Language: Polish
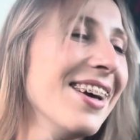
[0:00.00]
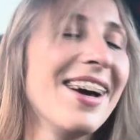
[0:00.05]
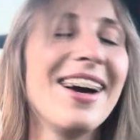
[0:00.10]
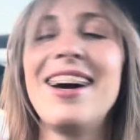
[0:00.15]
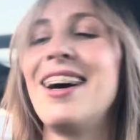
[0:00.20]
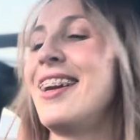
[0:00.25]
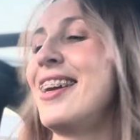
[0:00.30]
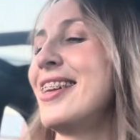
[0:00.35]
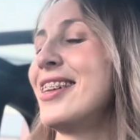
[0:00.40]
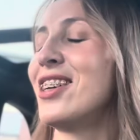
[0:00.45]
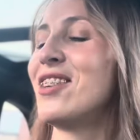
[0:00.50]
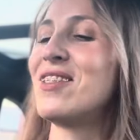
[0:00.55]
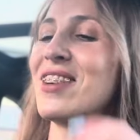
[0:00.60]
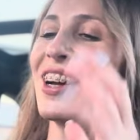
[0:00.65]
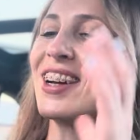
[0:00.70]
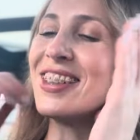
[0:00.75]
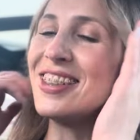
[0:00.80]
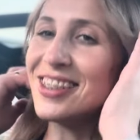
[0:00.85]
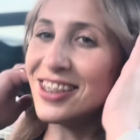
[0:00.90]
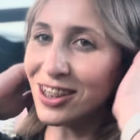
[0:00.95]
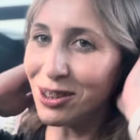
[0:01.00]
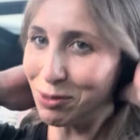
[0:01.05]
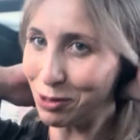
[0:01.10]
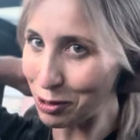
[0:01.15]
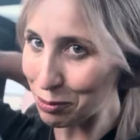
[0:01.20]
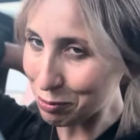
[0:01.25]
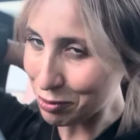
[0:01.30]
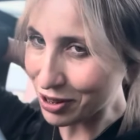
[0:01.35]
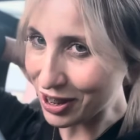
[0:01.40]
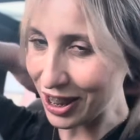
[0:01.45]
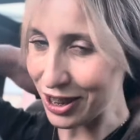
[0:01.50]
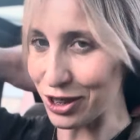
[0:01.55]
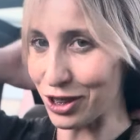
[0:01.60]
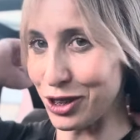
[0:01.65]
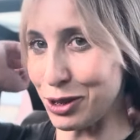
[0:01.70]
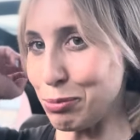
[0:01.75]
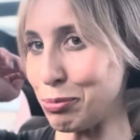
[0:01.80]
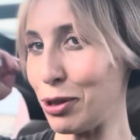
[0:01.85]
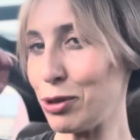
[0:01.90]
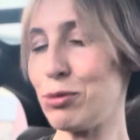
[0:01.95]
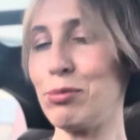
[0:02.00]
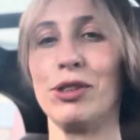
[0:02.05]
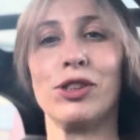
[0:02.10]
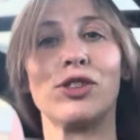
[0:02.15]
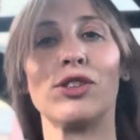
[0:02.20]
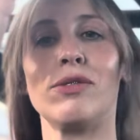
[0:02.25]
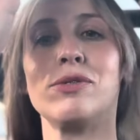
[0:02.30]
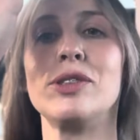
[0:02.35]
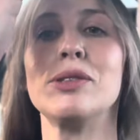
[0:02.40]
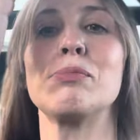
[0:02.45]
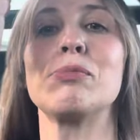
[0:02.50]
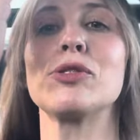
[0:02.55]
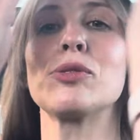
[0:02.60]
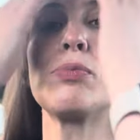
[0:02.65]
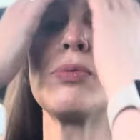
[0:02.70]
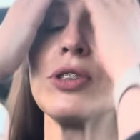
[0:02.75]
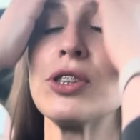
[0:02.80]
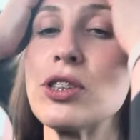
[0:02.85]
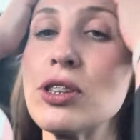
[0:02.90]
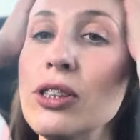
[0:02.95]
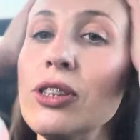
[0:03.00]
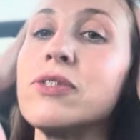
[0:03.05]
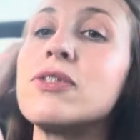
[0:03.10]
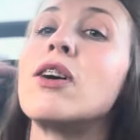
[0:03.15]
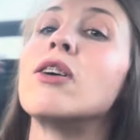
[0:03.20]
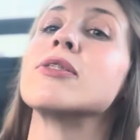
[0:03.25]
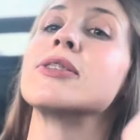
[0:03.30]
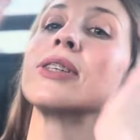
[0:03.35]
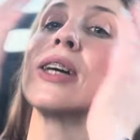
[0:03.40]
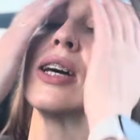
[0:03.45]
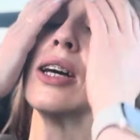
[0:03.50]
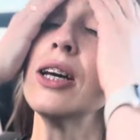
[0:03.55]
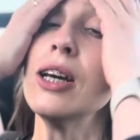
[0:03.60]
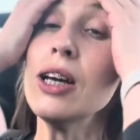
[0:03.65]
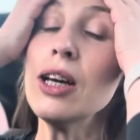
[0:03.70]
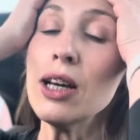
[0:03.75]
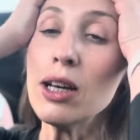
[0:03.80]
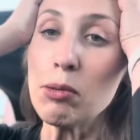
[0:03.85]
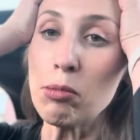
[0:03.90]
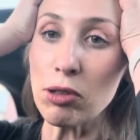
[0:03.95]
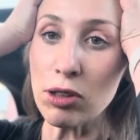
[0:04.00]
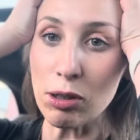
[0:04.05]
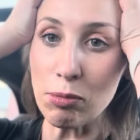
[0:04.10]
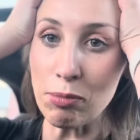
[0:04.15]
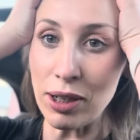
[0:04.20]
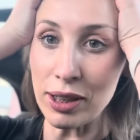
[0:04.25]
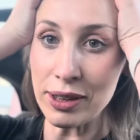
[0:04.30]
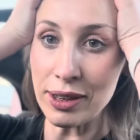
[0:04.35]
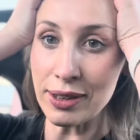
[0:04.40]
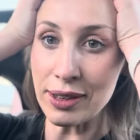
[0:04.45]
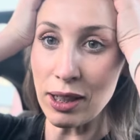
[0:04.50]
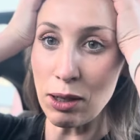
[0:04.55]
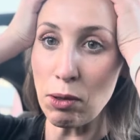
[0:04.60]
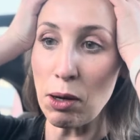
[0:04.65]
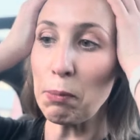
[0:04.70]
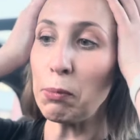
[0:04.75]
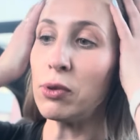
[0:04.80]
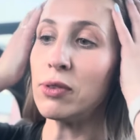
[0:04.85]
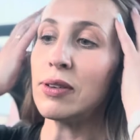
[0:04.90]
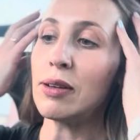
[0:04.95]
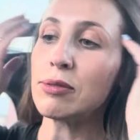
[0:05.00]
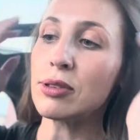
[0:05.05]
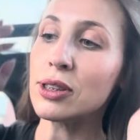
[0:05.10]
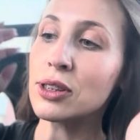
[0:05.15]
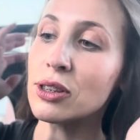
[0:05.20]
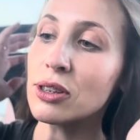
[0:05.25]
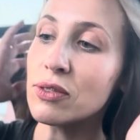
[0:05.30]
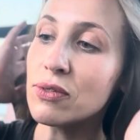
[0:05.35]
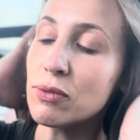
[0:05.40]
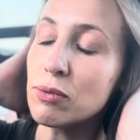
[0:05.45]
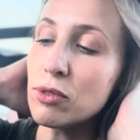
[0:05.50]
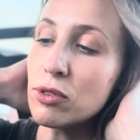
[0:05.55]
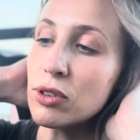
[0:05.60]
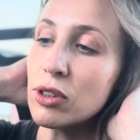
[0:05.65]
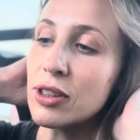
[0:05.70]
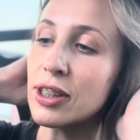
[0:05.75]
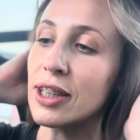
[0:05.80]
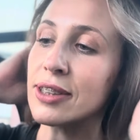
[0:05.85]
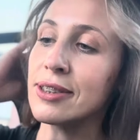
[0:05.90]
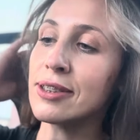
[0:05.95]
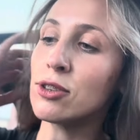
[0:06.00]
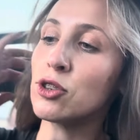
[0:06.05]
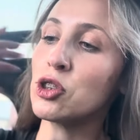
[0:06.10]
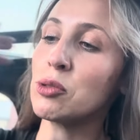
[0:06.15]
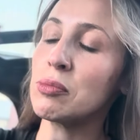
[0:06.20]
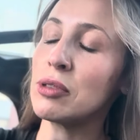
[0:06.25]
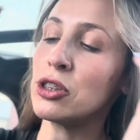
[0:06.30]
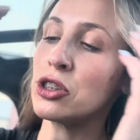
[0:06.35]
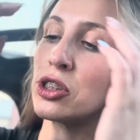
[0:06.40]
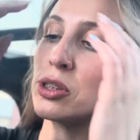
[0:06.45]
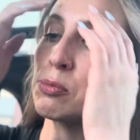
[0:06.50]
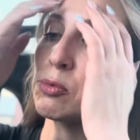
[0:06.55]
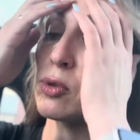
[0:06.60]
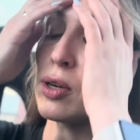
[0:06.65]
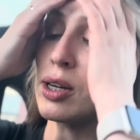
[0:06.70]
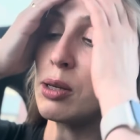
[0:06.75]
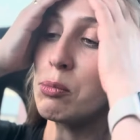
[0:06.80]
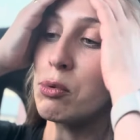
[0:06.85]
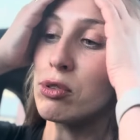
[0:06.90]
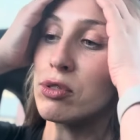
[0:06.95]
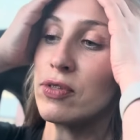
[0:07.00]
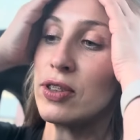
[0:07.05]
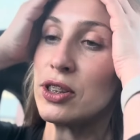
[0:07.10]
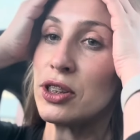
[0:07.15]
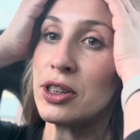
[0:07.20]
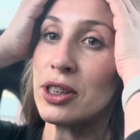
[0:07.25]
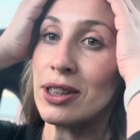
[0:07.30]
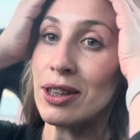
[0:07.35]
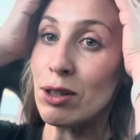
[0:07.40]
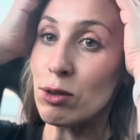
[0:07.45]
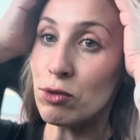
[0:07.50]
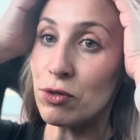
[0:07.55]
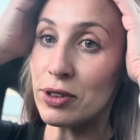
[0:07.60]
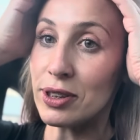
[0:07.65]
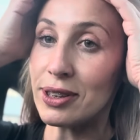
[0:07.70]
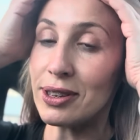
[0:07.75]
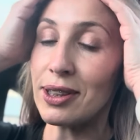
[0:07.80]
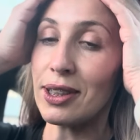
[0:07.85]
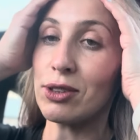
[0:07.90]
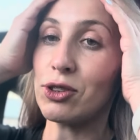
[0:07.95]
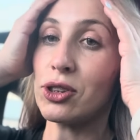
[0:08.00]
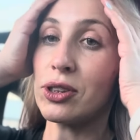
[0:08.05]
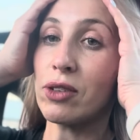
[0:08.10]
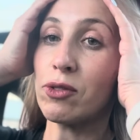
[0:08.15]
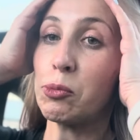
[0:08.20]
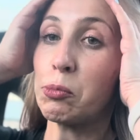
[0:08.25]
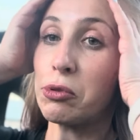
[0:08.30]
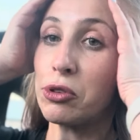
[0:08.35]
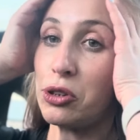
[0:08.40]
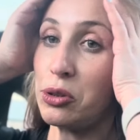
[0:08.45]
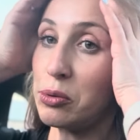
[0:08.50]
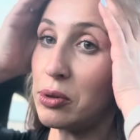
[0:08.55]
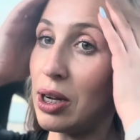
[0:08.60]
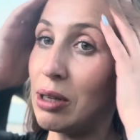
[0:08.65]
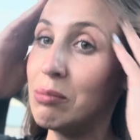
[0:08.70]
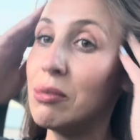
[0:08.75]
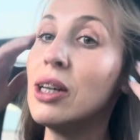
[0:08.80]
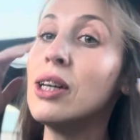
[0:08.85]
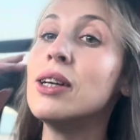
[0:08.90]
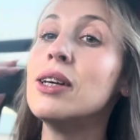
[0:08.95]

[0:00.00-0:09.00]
Ale dobra, jedziemy. Pokażę się panu mężowi. Pod prysznic wchodzę, bo normalnie cała pływam, słuchajcie, no teraz jest 18,5, ale było 21 u fryzjera, to się tak wypociłam.